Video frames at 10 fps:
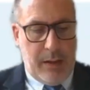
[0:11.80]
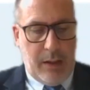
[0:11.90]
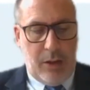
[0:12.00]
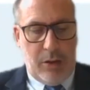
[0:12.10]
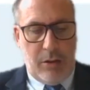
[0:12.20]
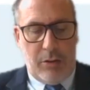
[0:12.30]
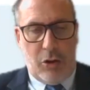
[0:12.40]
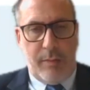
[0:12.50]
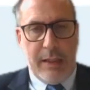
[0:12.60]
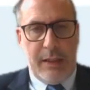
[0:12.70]
euh,
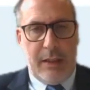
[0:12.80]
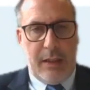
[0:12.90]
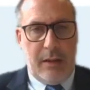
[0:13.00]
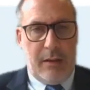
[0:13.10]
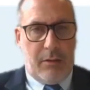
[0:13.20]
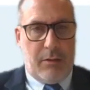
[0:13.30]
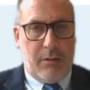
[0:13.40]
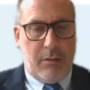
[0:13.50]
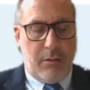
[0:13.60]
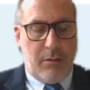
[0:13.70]
comme indiqué
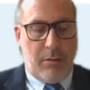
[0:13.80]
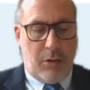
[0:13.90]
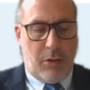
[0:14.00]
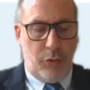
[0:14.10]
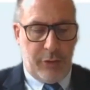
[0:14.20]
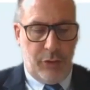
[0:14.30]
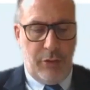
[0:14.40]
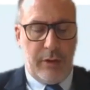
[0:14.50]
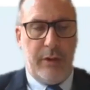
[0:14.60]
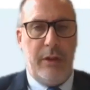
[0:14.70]
en,
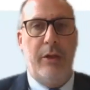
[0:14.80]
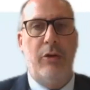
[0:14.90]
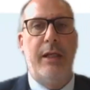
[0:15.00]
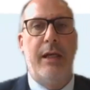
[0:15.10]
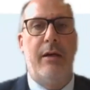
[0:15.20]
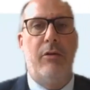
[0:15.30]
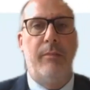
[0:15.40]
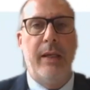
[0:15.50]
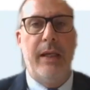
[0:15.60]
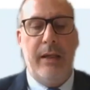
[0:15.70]
ouverture, hein, l'éolien en
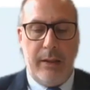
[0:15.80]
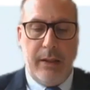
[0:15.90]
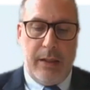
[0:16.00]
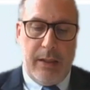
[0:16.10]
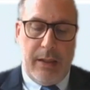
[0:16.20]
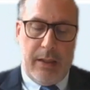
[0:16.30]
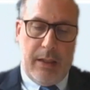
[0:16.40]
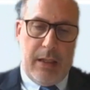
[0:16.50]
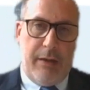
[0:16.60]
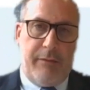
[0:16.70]
mer
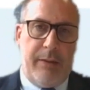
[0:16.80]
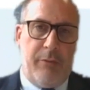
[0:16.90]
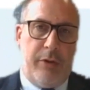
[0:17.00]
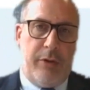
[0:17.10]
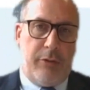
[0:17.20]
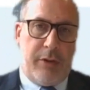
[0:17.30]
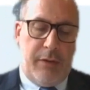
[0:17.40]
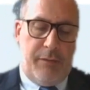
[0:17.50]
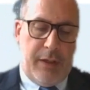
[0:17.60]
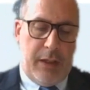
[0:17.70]
est vraiment
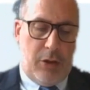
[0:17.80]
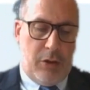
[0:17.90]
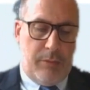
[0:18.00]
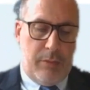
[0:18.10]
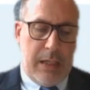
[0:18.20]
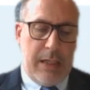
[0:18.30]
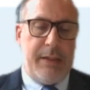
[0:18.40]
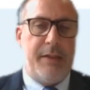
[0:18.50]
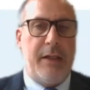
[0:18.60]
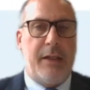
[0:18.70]
identifié comme l'un
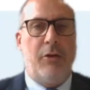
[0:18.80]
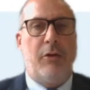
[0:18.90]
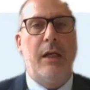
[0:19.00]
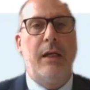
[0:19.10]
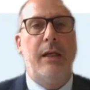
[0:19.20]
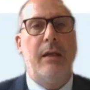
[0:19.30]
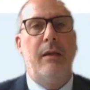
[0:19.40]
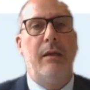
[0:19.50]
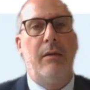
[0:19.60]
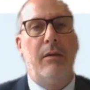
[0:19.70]
des secteurs clés
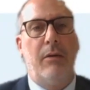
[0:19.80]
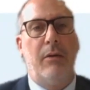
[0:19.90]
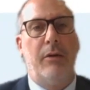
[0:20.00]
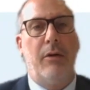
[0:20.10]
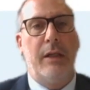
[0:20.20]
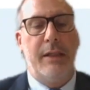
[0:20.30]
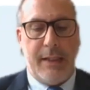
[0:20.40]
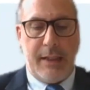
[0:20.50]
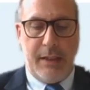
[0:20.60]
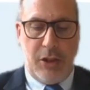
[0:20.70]
euh, dans les
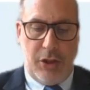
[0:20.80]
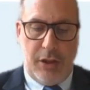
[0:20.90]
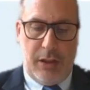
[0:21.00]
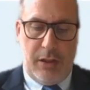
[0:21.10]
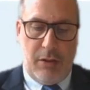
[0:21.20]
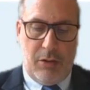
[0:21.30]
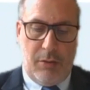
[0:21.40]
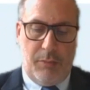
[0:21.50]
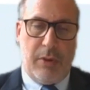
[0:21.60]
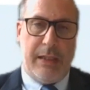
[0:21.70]
stratégies
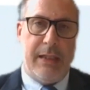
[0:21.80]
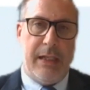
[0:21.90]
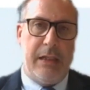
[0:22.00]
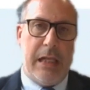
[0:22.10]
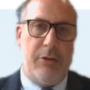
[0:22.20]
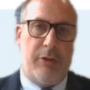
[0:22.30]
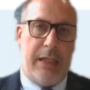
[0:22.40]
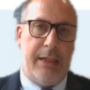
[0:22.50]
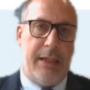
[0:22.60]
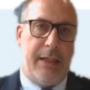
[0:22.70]
pour atteindre la
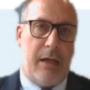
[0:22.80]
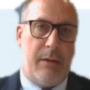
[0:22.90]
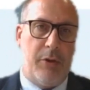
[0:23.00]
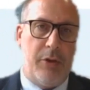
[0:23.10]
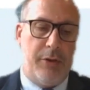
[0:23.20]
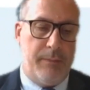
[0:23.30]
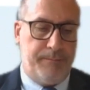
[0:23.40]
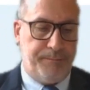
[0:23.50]
neutralité carbone